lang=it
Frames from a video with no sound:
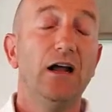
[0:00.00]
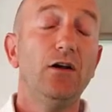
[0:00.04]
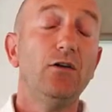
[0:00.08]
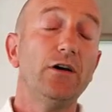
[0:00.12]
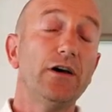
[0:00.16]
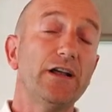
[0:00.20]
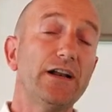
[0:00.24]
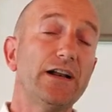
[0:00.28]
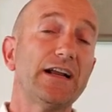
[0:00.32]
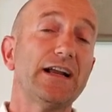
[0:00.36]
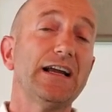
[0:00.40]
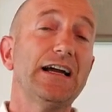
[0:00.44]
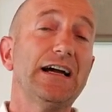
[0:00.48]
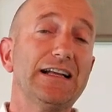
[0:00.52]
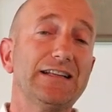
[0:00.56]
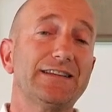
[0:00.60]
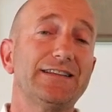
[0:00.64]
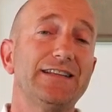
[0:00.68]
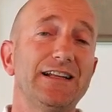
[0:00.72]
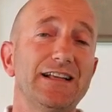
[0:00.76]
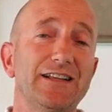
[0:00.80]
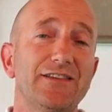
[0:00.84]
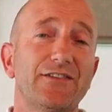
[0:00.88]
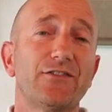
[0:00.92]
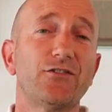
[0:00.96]
Allora
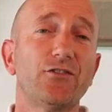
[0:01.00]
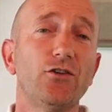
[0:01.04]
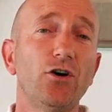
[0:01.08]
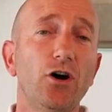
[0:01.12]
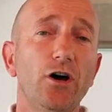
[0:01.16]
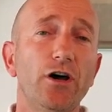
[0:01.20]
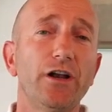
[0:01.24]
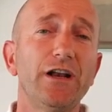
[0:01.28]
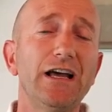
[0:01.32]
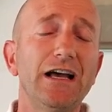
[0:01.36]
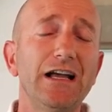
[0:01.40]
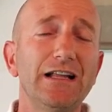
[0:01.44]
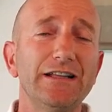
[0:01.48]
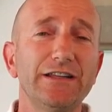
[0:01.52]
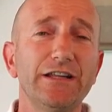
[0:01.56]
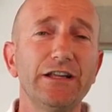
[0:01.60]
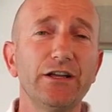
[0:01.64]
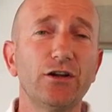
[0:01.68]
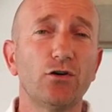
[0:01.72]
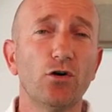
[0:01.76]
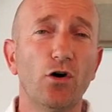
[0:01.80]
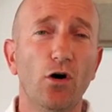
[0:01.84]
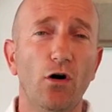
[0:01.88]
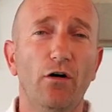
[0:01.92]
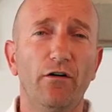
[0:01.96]
ragazzi, la zona
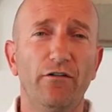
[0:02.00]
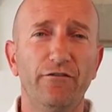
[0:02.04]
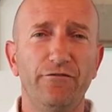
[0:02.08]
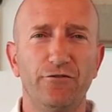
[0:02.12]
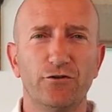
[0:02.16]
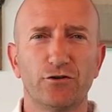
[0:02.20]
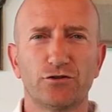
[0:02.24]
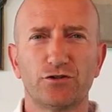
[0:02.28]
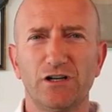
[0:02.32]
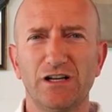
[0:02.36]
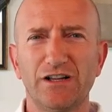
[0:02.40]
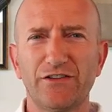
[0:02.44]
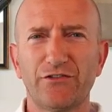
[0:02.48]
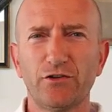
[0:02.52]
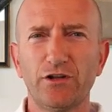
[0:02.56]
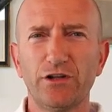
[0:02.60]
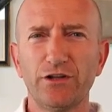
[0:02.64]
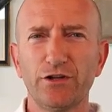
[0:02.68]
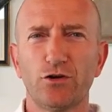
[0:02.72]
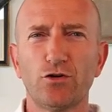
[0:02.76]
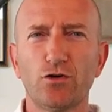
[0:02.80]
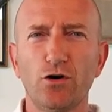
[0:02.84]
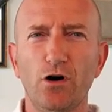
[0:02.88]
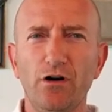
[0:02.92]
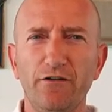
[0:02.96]
di comfort. La zona
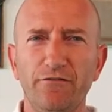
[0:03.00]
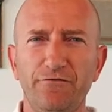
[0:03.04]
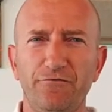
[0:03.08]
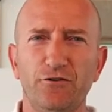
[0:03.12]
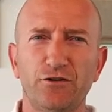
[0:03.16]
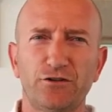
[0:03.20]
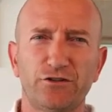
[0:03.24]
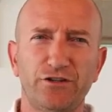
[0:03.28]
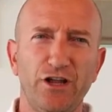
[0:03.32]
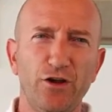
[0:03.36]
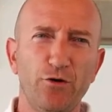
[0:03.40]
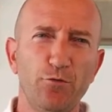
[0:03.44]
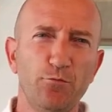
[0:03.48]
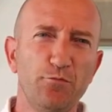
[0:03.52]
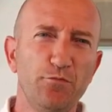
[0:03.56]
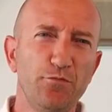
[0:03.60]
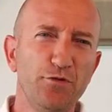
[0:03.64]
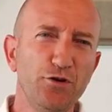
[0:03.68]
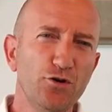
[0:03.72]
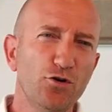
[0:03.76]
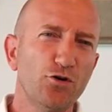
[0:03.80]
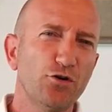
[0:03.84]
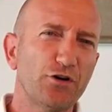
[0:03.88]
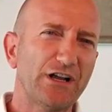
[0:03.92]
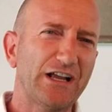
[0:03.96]
di comfort è un
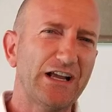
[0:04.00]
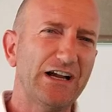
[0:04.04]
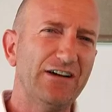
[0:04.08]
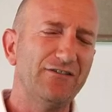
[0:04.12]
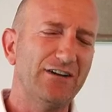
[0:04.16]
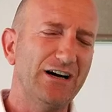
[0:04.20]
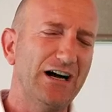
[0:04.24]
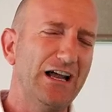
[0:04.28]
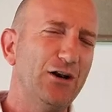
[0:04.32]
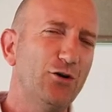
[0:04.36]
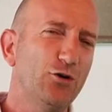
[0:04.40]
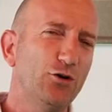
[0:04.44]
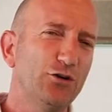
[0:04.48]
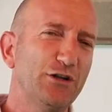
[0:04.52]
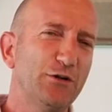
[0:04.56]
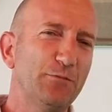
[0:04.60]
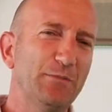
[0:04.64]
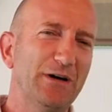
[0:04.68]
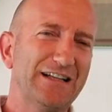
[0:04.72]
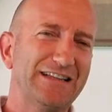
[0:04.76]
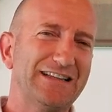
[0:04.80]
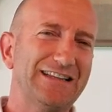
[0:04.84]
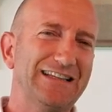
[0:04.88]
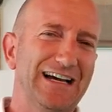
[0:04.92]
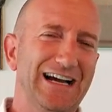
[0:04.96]
mio cavallo di
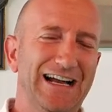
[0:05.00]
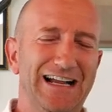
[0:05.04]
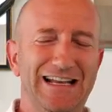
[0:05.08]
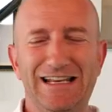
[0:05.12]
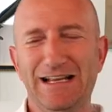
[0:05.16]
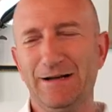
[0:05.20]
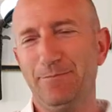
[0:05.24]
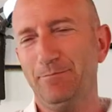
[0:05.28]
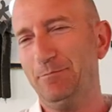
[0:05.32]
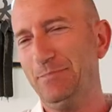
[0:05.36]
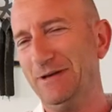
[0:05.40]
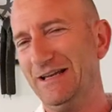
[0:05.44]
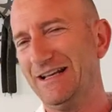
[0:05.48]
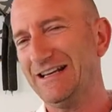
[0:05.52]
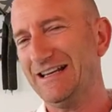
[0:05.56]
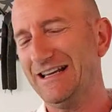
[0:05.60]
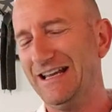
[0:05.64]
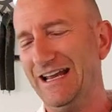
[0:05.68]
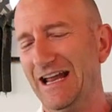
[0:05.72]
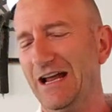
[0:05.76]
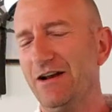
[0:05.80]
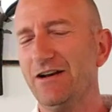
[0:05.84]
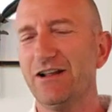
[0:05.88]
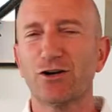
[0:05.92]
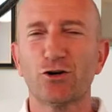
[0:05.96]
battaglia
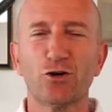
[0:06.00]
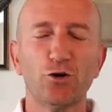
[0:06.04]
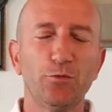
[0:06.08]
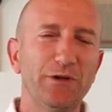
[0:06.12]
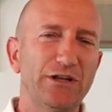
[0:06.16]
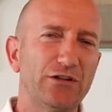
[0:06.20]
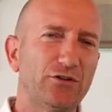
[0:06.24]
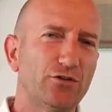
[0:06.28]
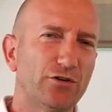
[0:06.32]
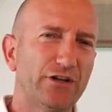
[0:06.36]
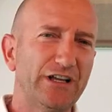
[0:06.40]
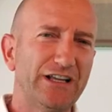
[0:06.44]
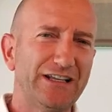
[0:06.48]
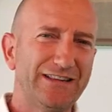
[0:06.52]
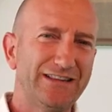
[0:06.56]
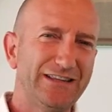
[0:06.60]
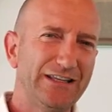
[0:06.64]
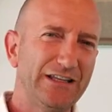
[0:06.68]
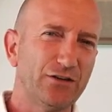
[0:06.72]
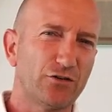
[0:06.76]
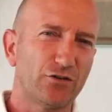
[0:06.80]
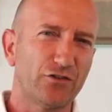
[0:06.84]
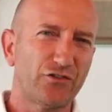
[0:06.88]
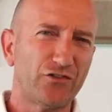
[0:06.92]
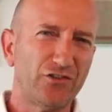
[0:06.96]
perché è un argomento che
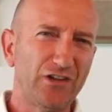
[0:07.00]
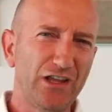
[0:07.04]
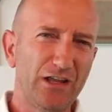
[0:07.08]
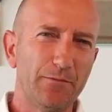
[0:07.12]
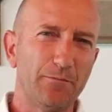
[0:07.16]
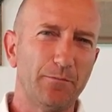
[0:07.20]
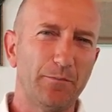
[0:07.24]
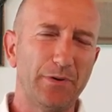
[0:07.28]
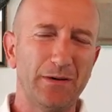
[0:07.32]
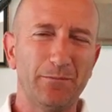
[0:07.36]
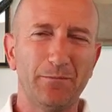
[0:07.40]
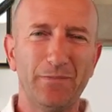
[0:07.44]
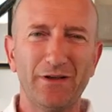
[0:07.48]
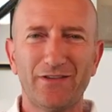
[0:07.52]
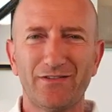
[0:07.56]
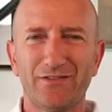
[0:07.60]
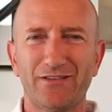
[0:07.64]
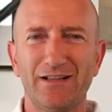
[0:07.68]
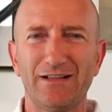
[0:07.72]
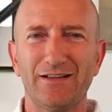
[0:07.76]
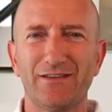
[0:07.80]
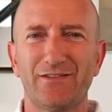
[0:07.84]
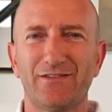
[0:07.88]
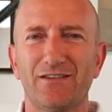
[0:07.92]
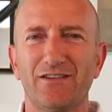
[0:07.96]
tiro sempre
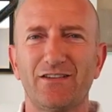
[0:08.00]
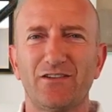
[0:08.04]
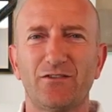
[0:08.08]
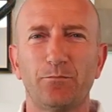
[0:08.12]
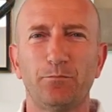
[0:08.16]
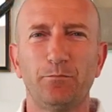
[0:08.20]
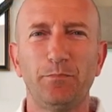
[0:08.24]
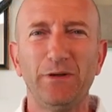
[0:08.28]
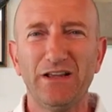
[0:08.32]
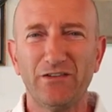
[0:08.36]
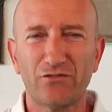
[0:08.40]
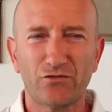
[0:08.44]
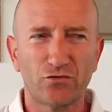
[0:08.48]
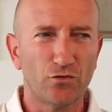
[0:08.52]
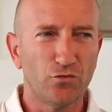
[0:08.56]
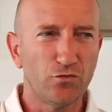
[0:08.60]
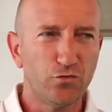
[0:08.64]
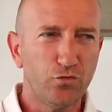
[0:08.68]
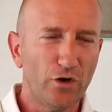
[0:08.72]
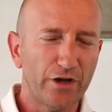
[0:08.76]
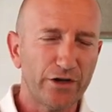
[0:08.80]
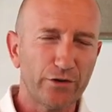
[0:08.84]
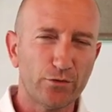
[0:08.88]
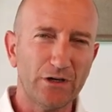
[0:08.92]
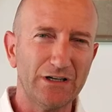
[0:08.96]
abbastanza spesso
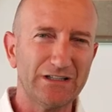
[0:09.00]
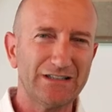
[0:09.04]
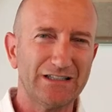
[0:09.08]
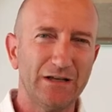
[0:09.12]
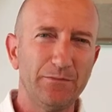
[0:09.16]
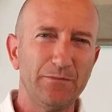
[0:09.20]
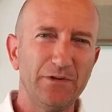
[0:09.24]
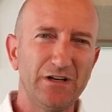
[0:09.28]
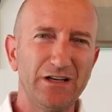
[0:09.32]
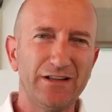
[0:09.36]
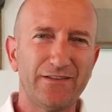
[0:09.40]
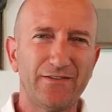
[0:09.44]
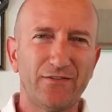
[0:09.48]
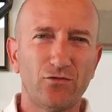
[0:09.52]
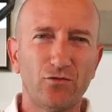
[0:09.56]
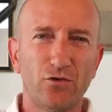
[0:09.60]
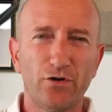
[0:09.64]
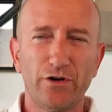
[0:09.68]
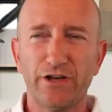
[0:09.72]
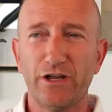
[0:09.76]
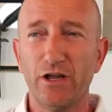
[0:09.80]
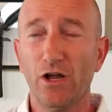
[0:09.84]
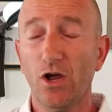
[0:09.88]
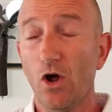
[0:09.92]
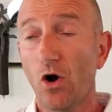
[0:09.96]
fuori durante le mie
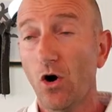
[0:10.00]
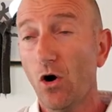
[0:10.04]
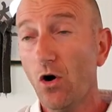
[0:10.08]
lezioni